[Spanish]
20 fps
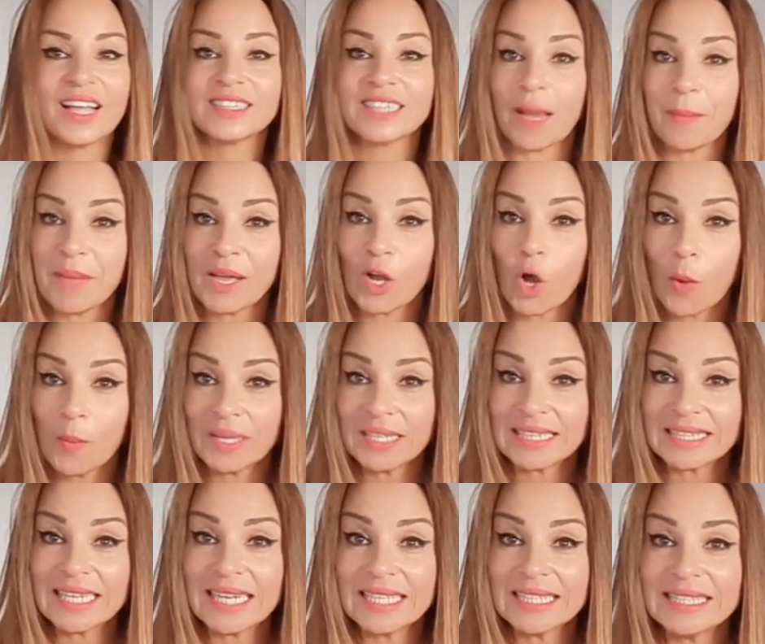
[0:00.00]
También
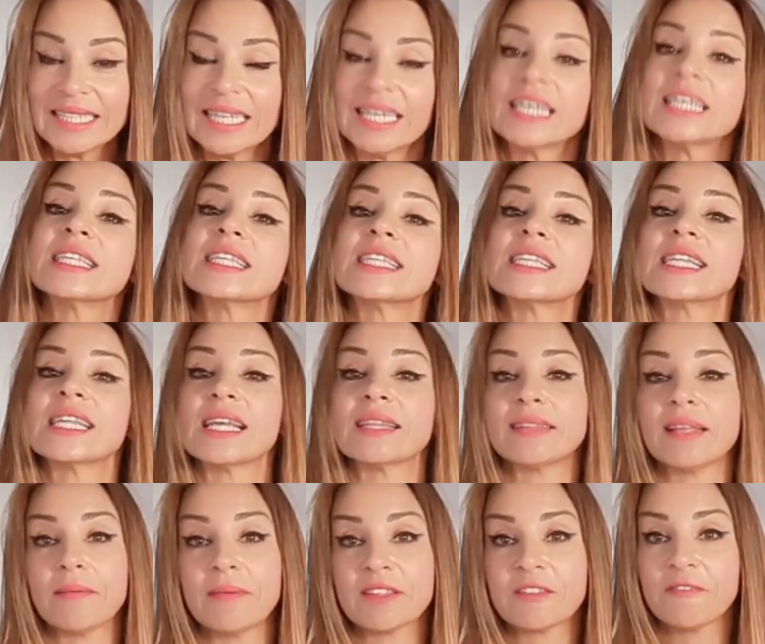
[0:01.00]
comentarte si
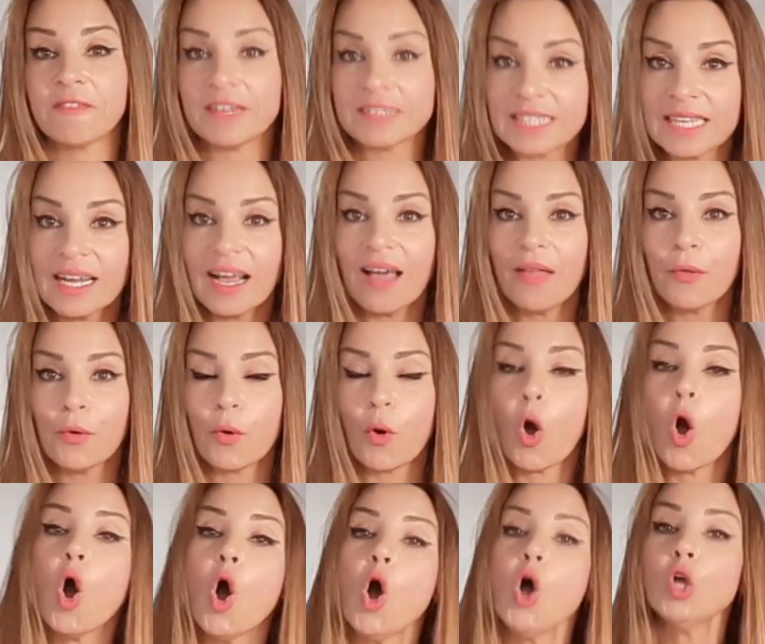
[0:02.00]
te ves fatigado
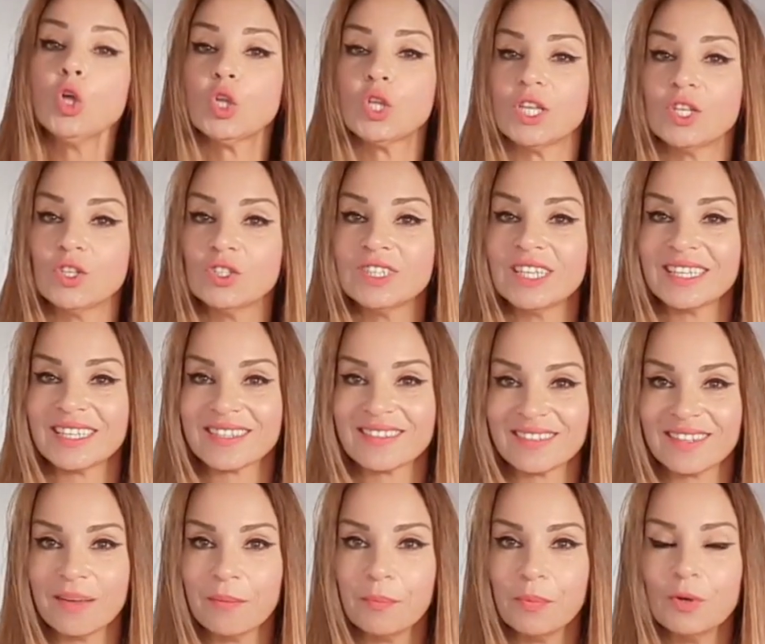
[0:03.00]
o si no tienes
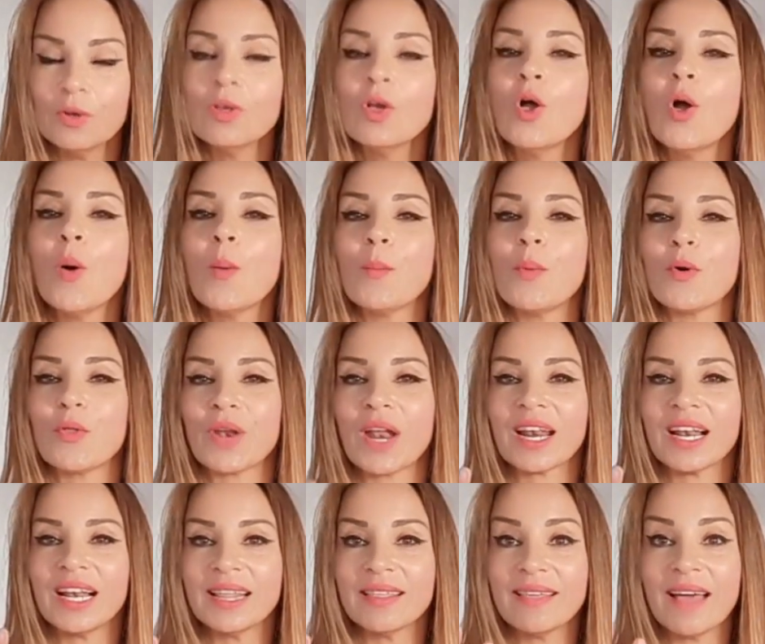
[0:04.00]
tiempo, podrás
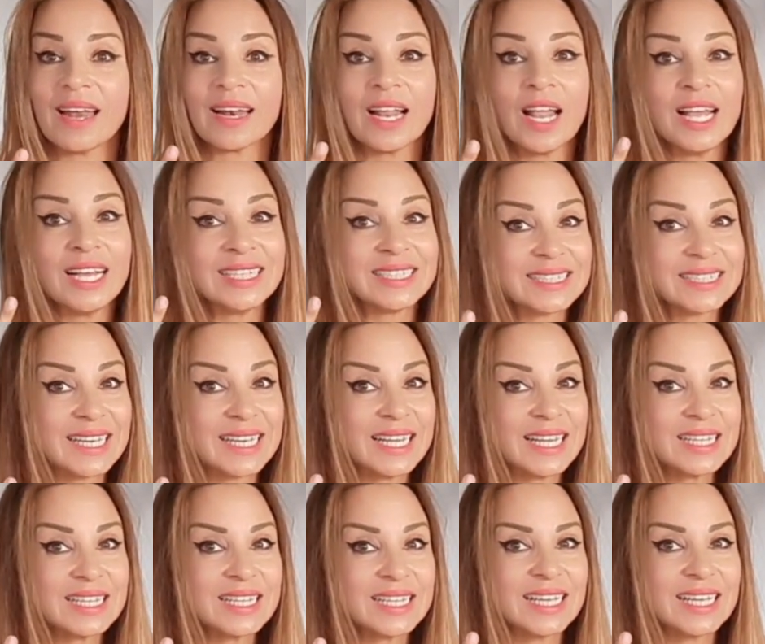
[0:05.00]
realizar
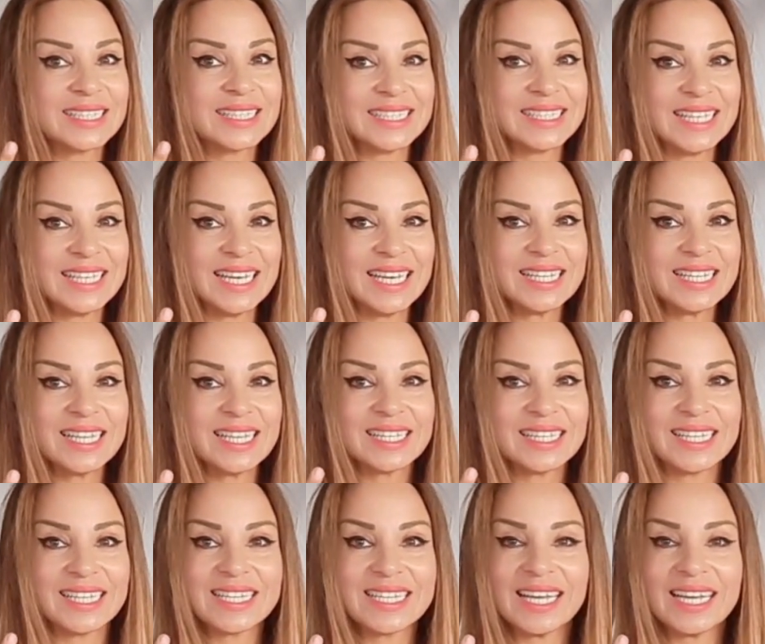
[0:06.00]
tres días
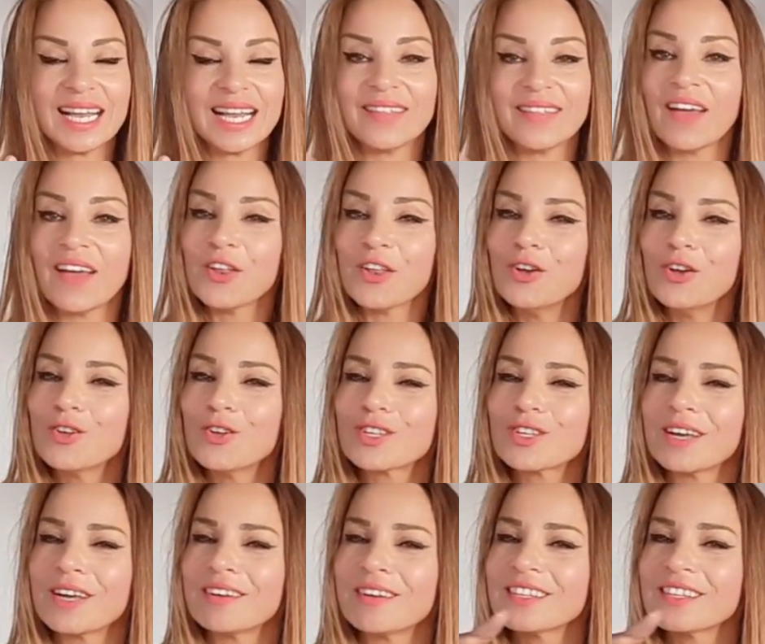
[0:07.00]
de ese calendario los
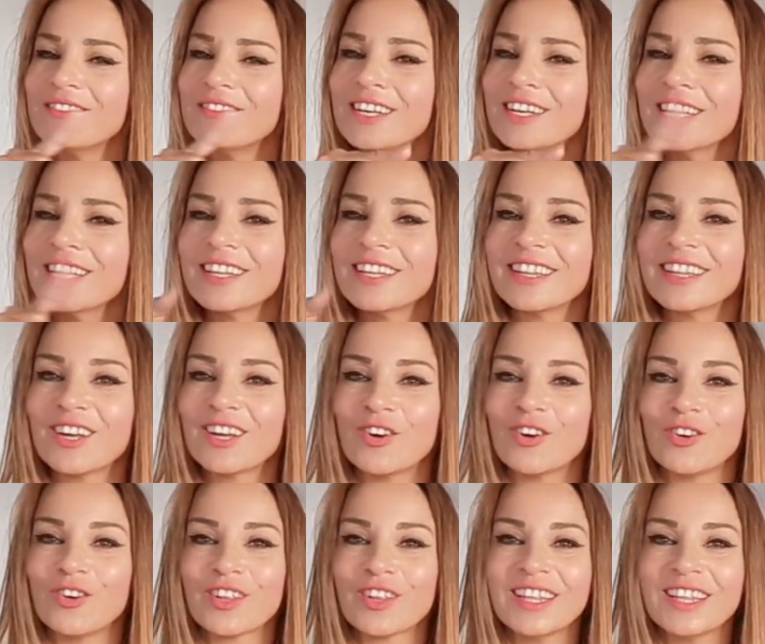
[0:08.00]
que vas a ver de
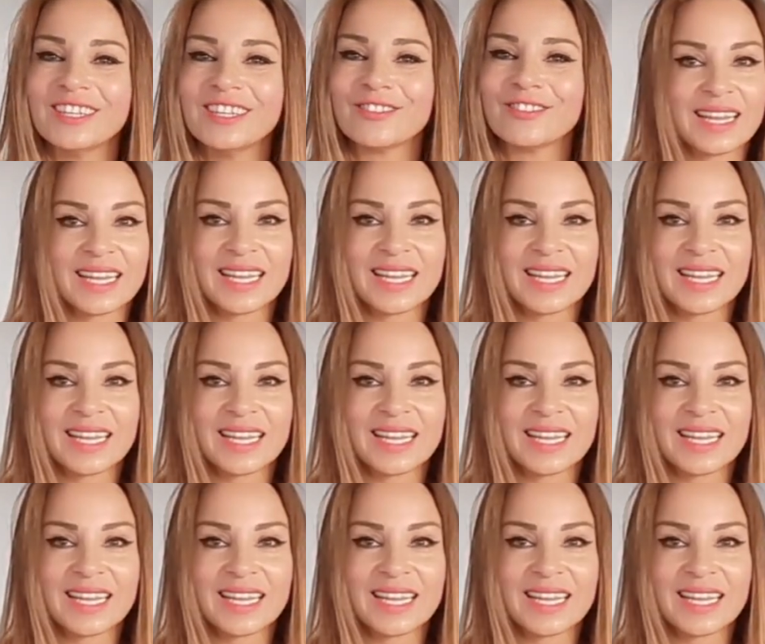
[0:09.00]
colorcito.